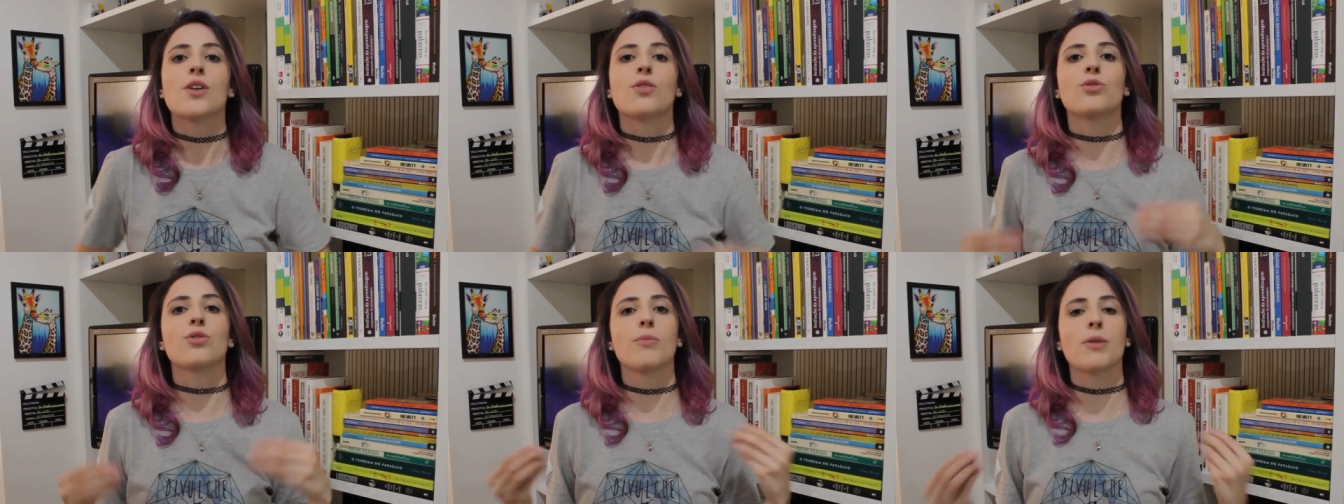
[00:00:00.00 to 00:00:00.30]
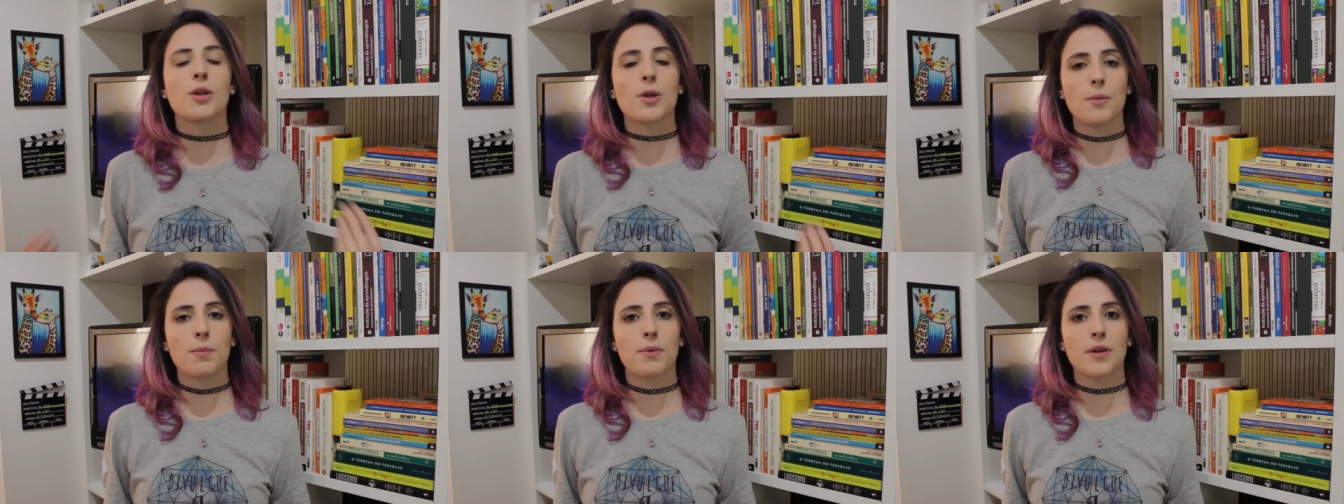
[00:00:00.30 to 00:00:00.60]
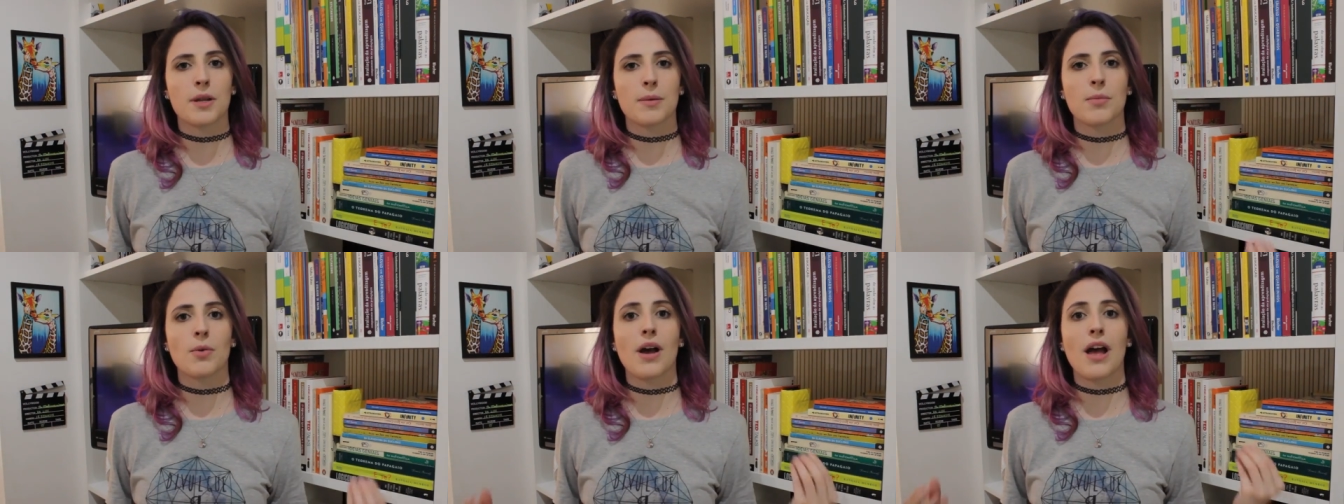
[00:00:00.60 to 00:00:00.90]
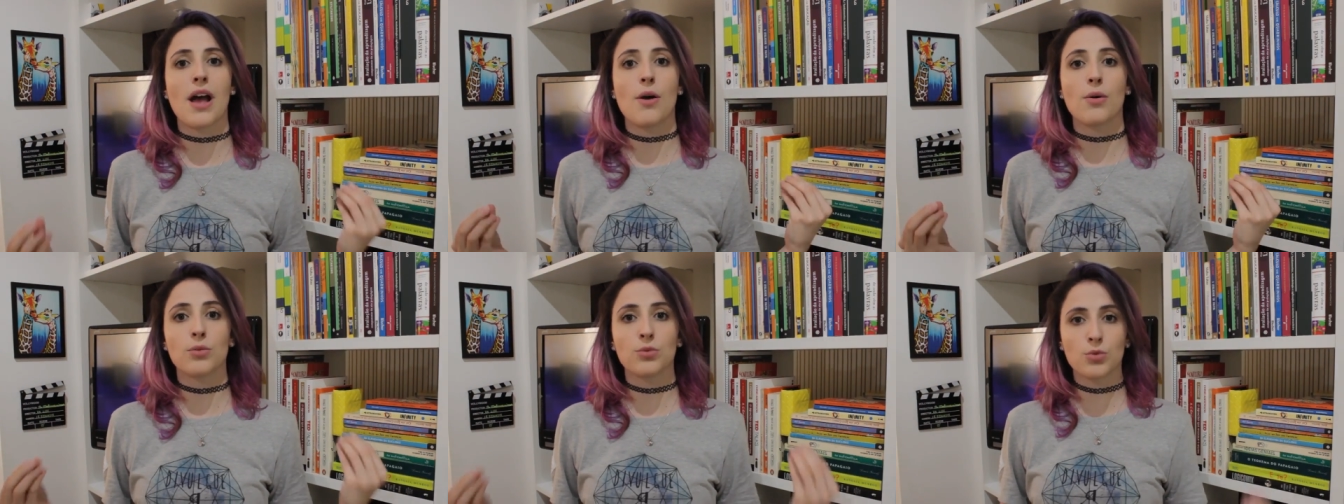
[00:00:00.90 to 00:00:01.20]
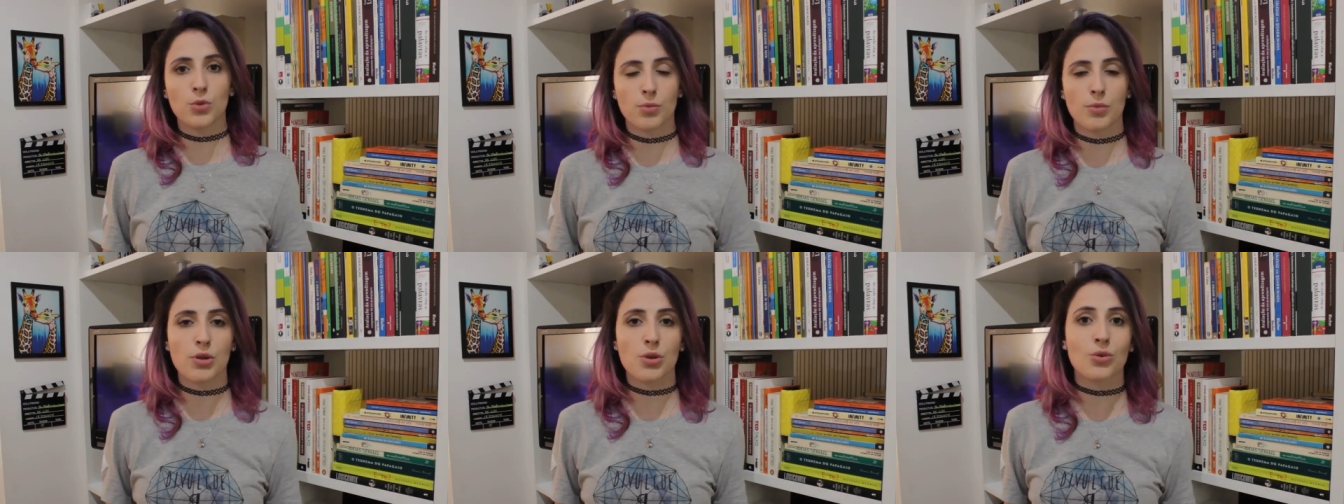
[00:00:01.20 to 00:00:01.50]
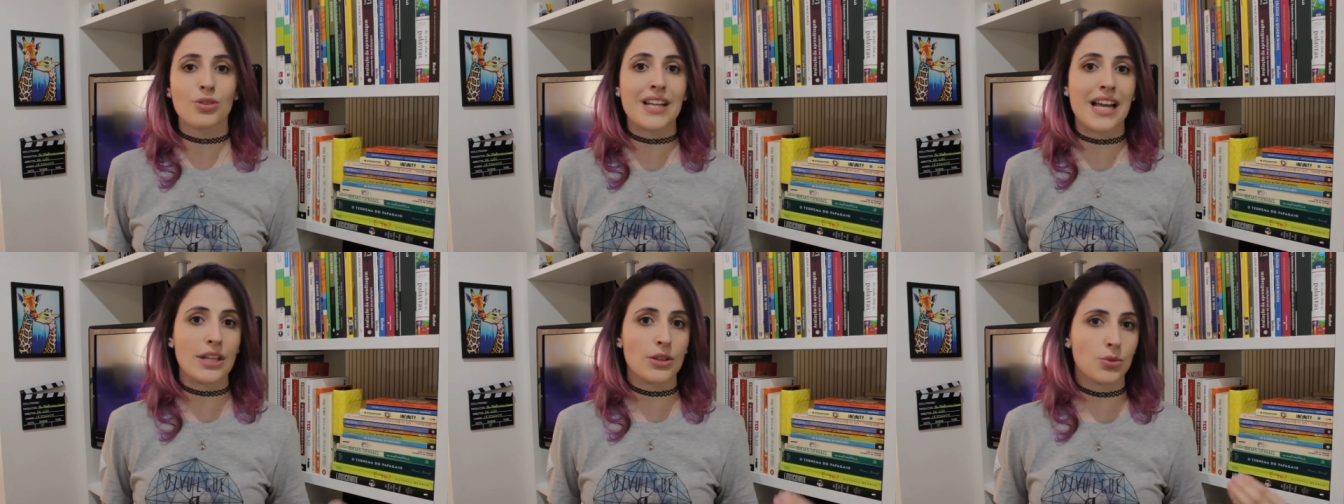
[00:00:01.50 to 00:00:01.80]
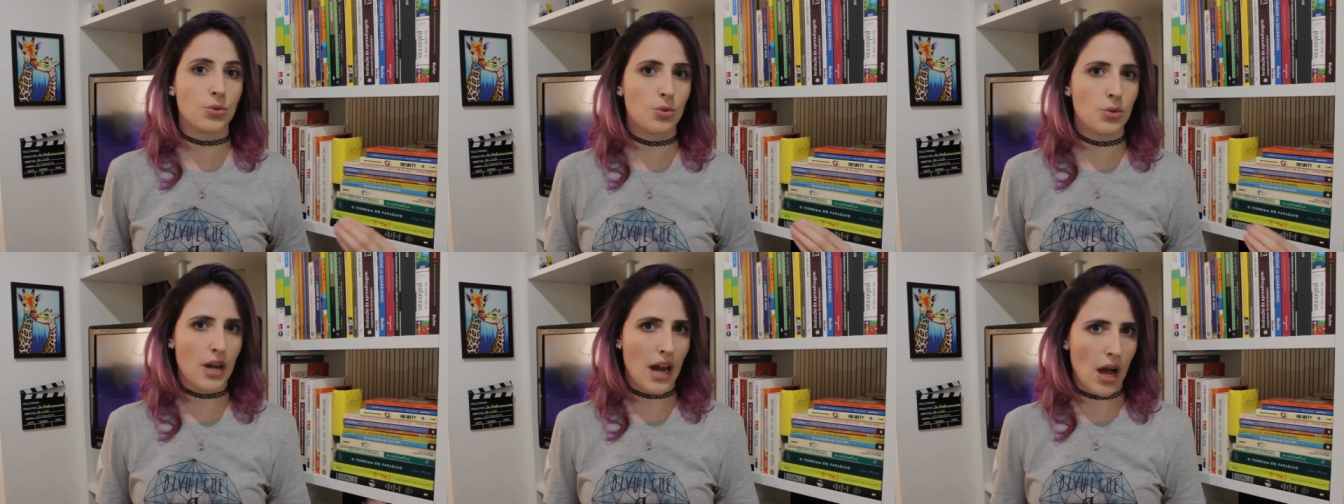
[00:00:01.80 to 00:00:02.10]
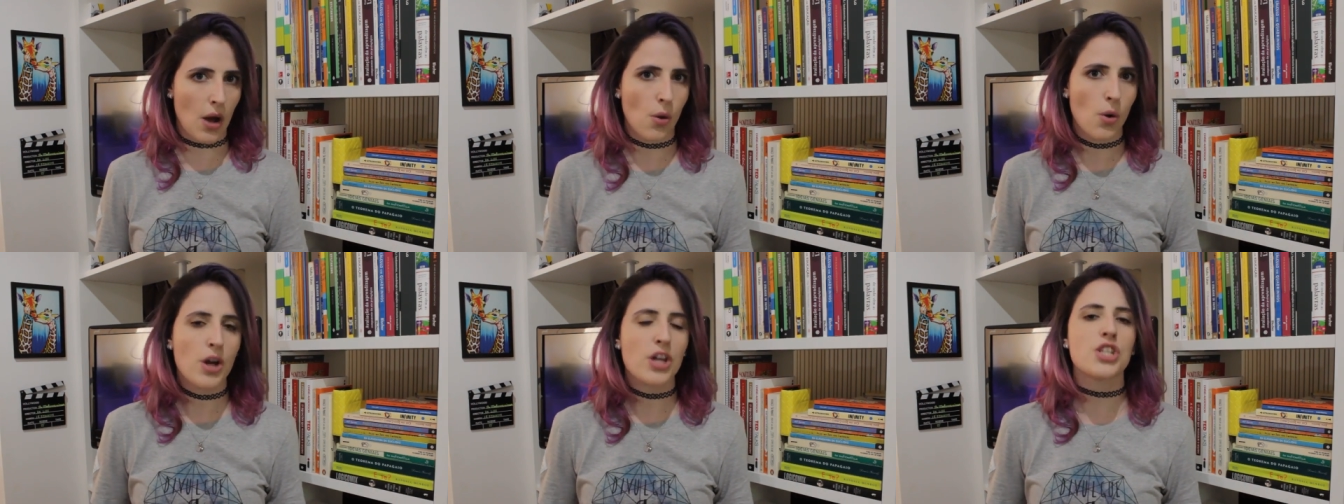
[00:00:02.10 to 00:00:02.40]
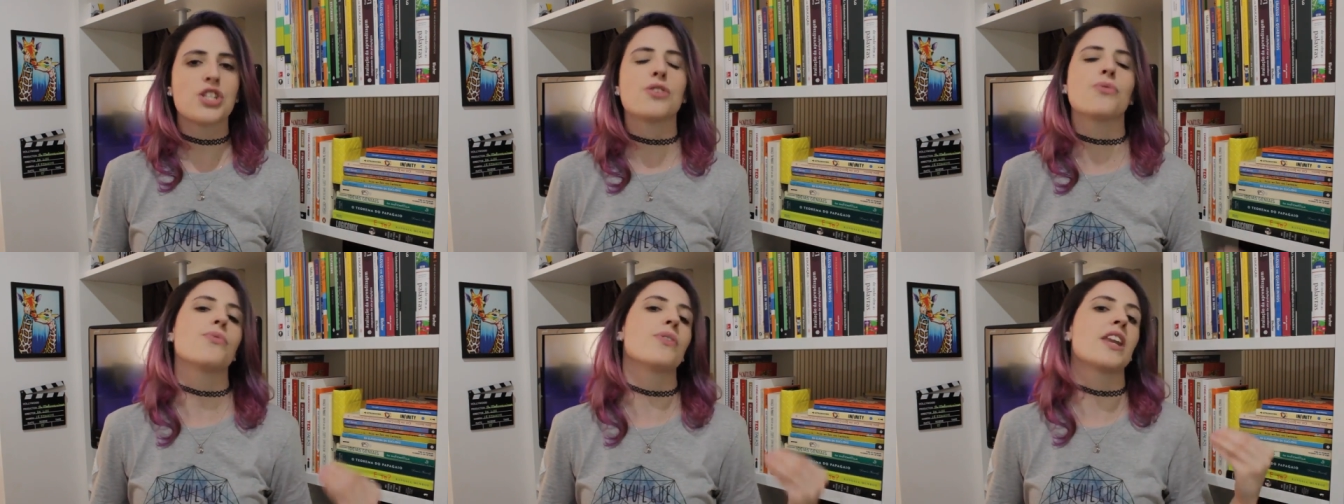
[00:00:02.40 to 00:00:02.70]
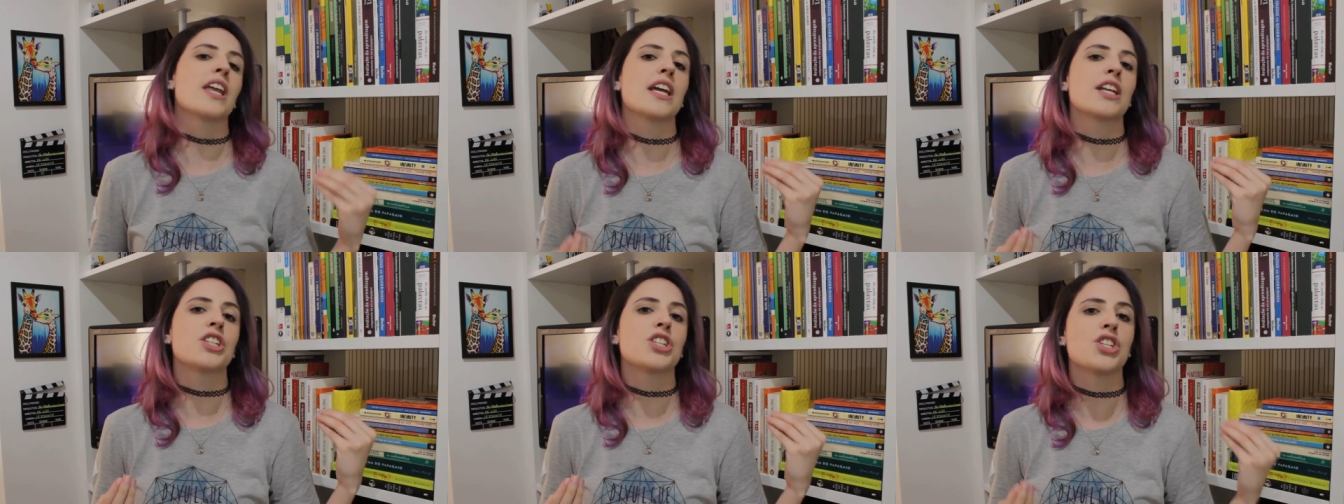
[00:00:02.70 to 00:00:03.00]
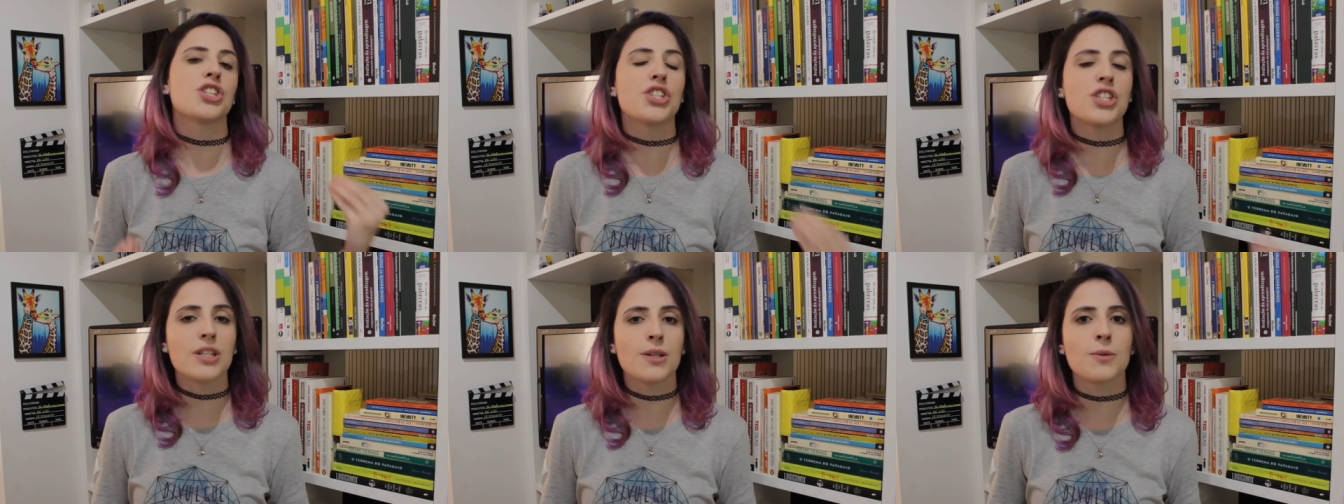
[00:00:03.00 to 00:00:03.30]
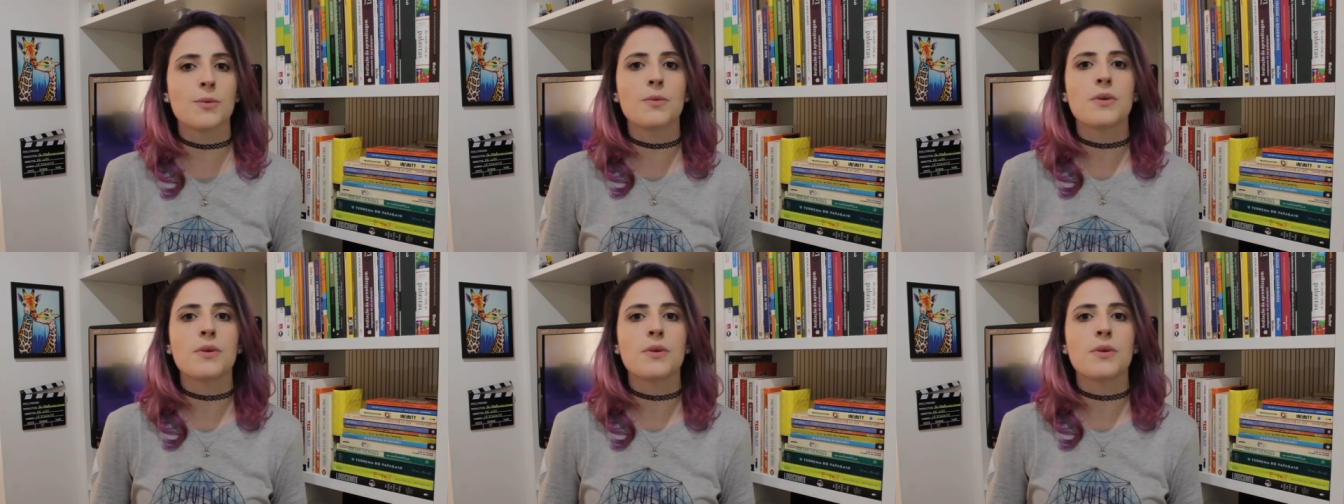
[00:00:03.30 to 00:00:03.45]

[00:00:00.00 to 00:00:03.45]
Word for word: número primo é um número natural, diferente de